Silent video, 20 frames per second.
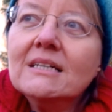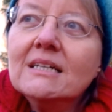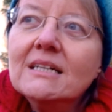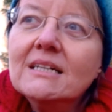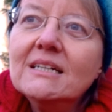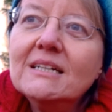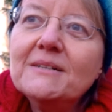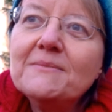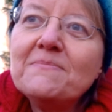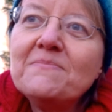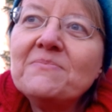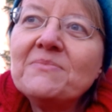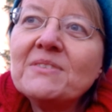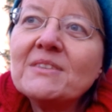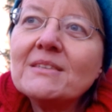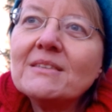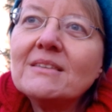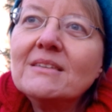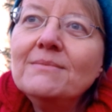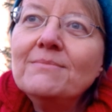Ähm,
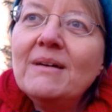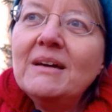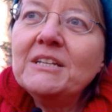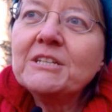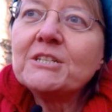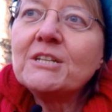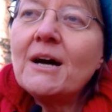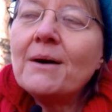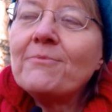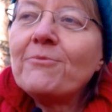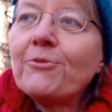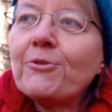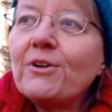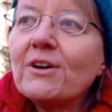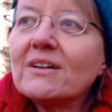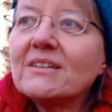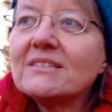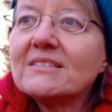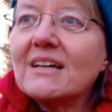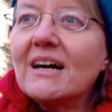die Menschen haben früher
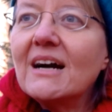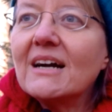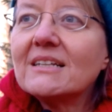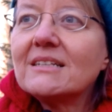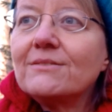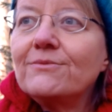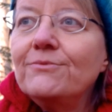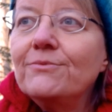gesagt,